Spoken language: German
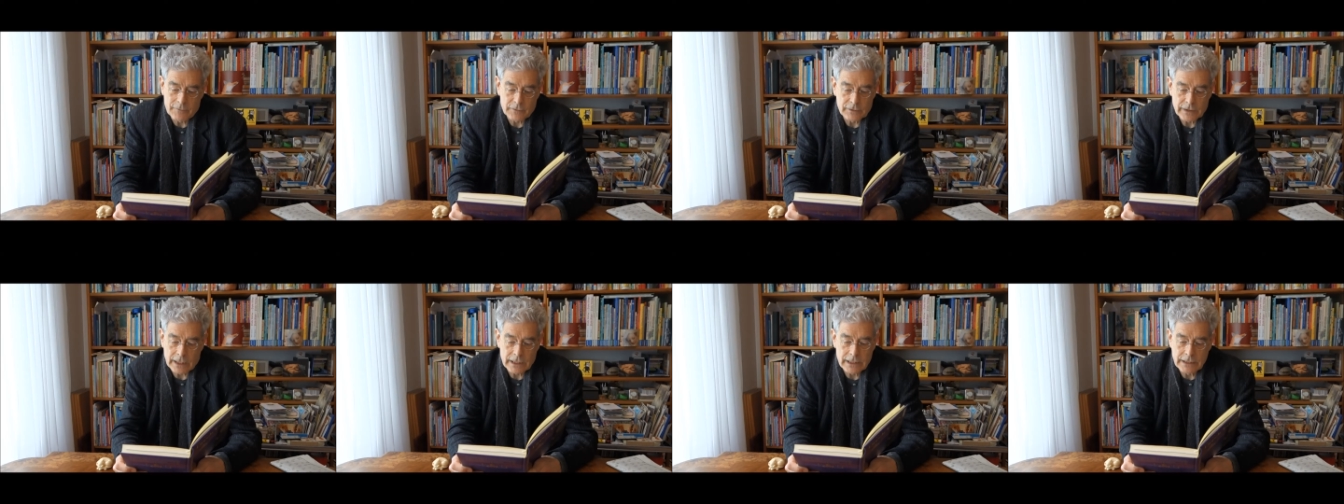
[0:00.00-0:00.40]

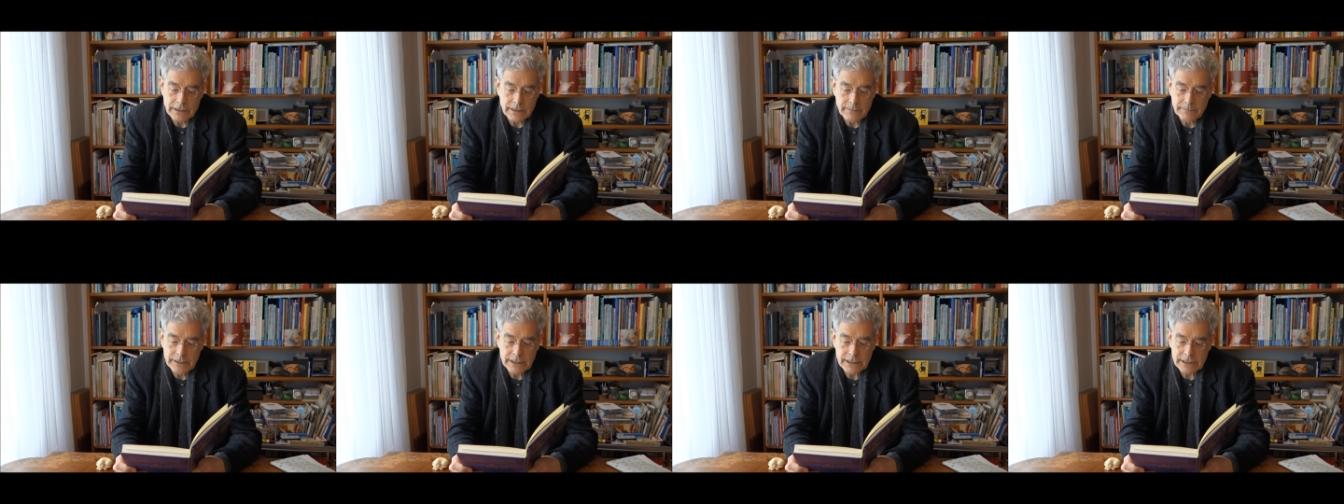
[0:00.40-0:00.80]
von
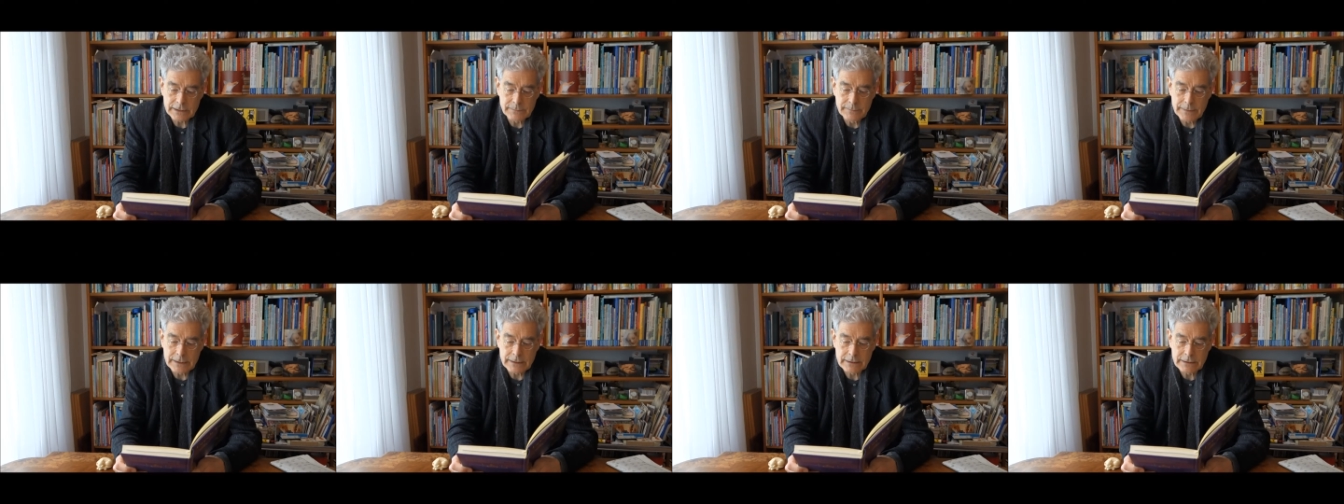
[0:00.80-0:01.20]
alledem
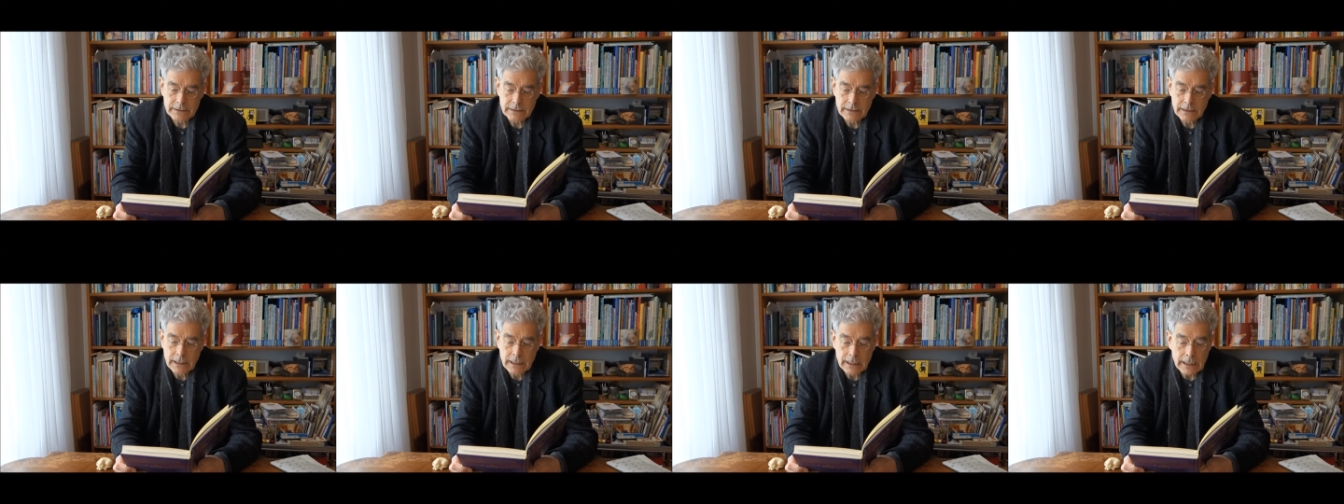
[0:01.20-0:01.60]
nichts mit.
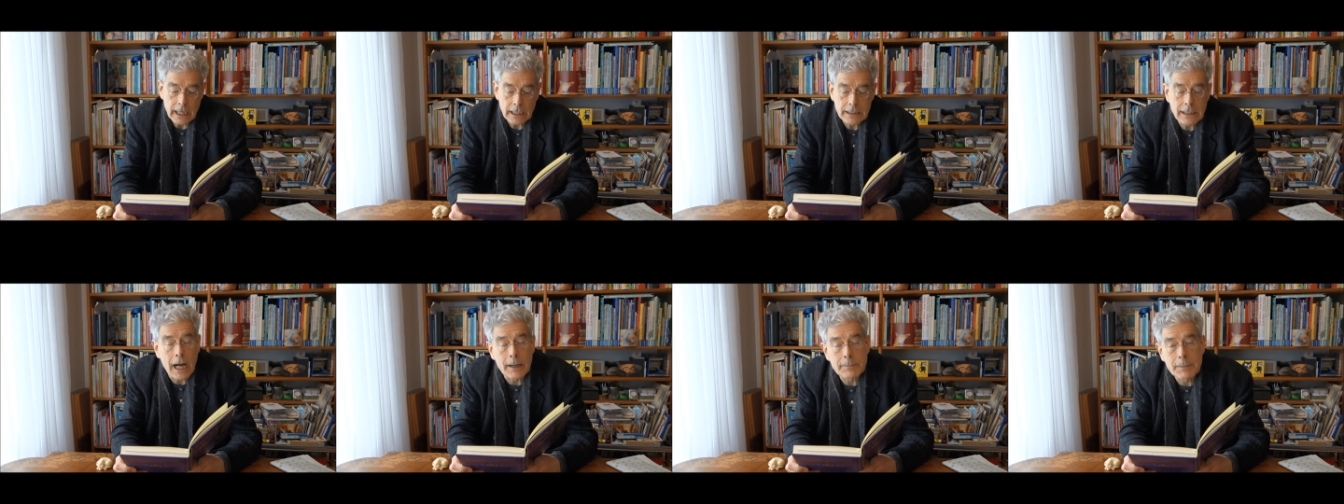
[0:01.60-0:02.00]

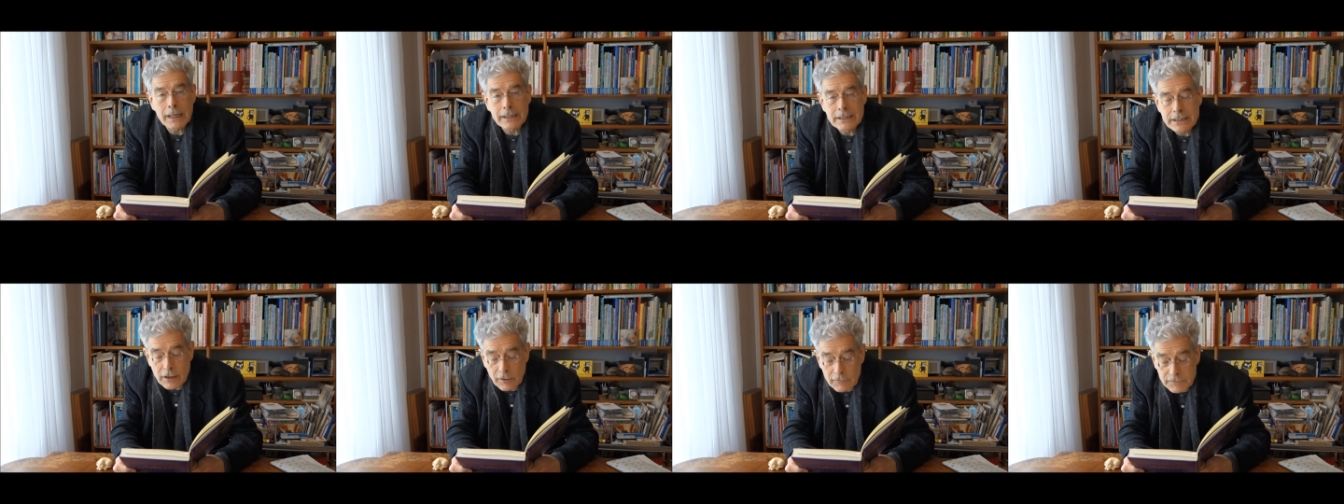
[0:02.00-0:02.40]
Er kam gar
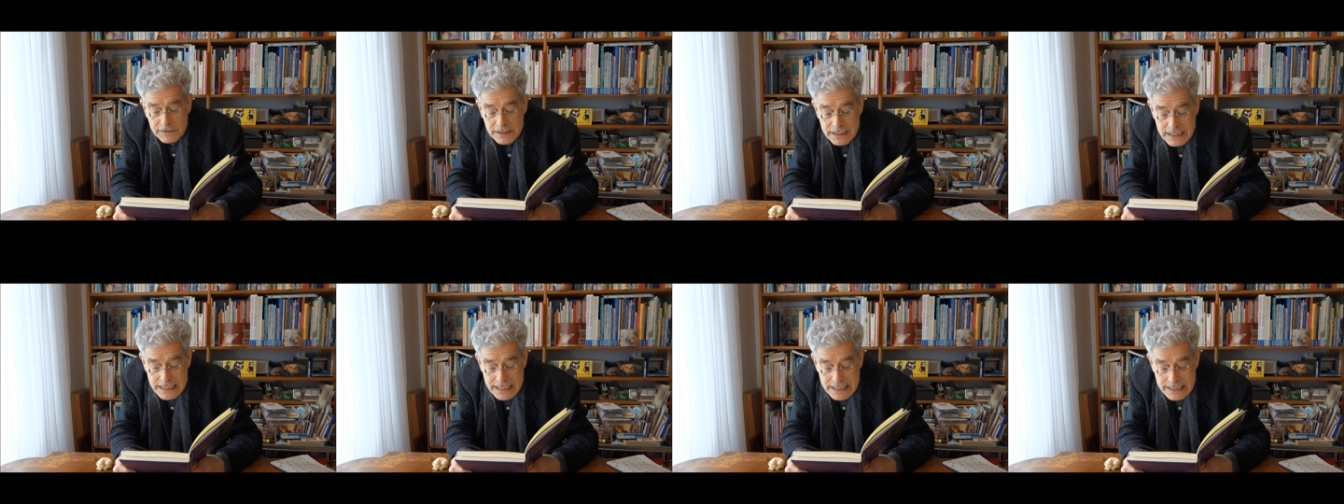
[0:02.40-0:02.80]
nicht auf die
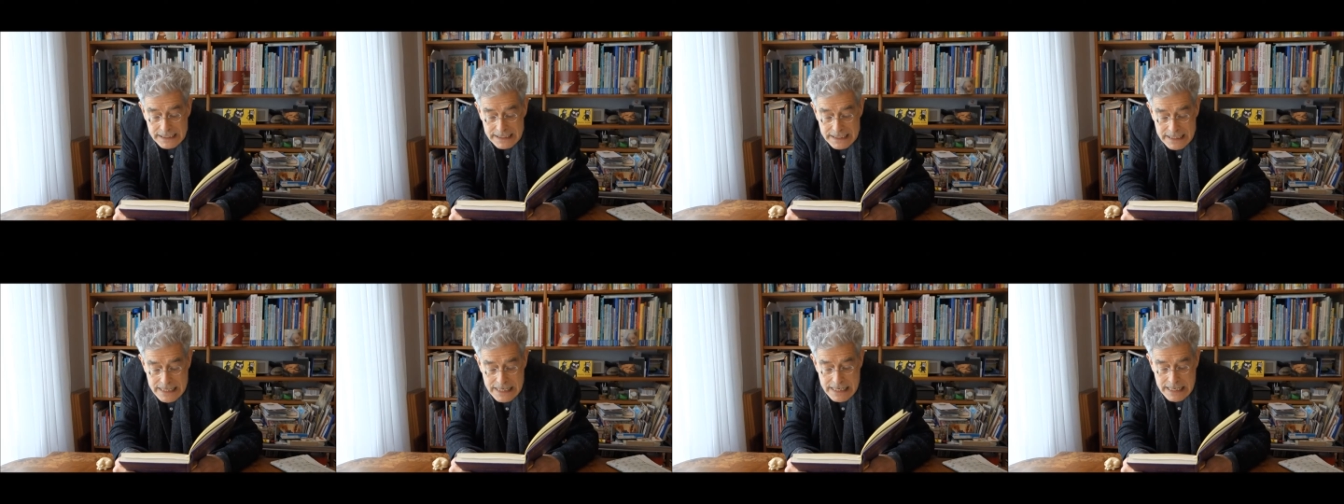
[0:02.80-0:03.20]

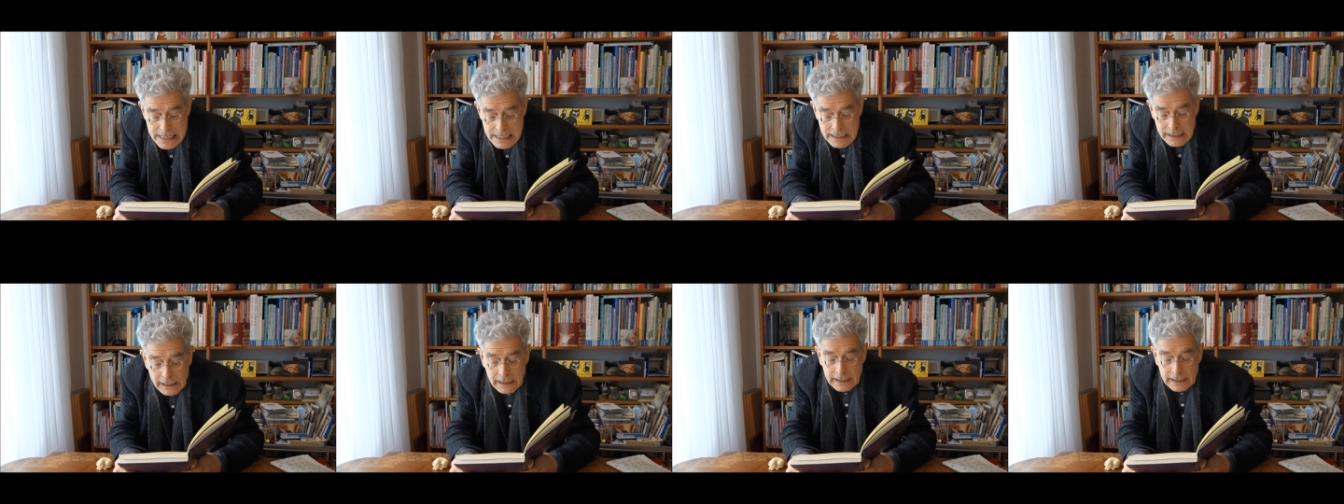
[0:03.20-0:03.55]
Idee,